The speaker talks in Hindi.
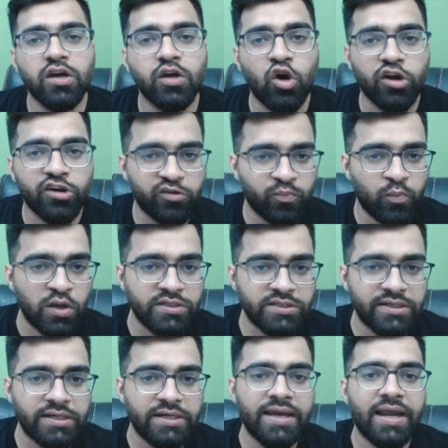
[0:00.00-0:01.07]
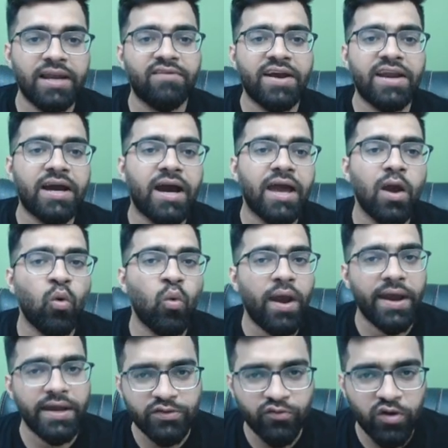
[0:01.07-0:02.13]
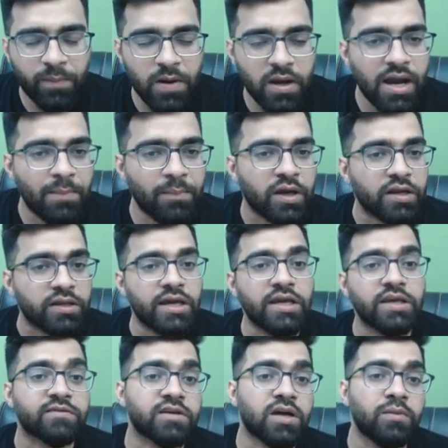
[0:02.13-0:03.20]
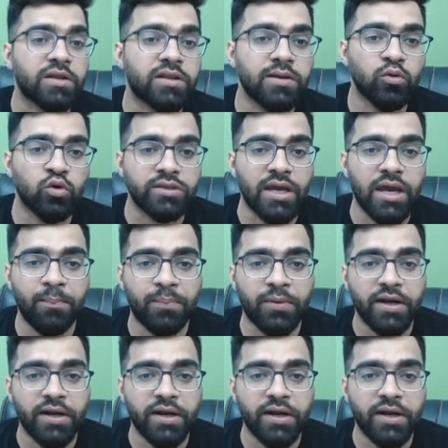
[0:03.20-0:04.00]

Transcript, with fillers: कॉरेस्पॉन्डिंगली एलवाई लगाया हुआ एडवर्ब का काम करता है इसका मतलब होता है